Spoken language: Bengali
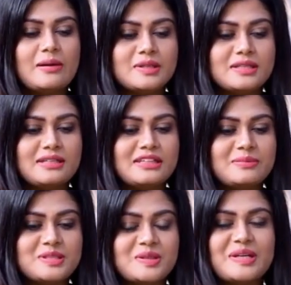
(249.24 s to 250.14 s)
আমাদের
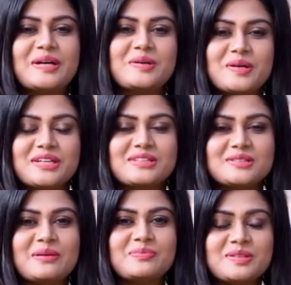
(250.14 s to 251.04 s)
নির্বাচনের কারণে অনেক
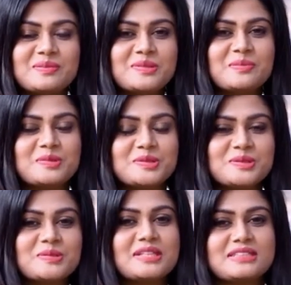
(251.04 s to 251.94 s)
কিছু আপনাদের মনে
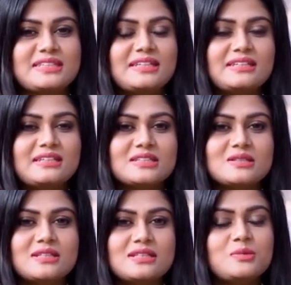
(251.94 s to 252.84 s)
প্রশ্ন উঠেছে এটা
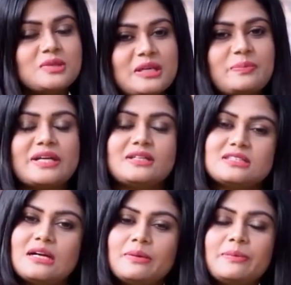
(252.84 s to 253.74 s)
আসলে উঠতেই পারে
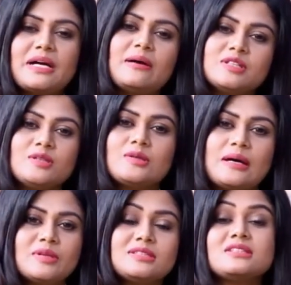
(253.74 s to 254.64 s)
এটা স্বাভাবিক আমাদের
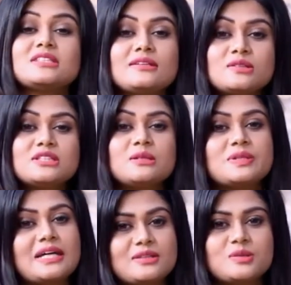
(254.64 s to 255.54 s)
আমরা যারা সাধারণ
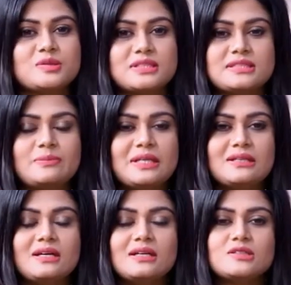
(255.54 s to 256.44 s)
শিল্পী তাদের উঠেছে বাট
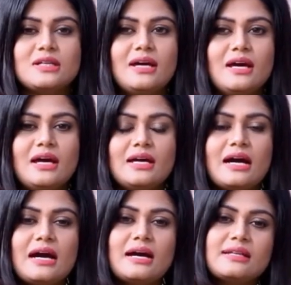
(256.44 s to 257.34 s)
এটা আসলে
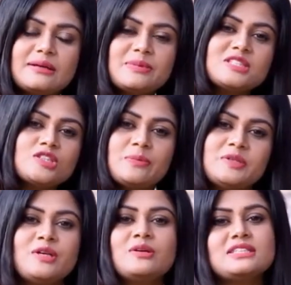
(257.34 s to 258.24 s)
দেখবেন যে সব
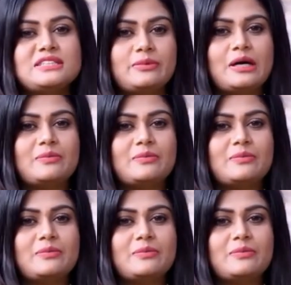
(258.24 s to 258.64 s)
ঠিক হয়ে যাবে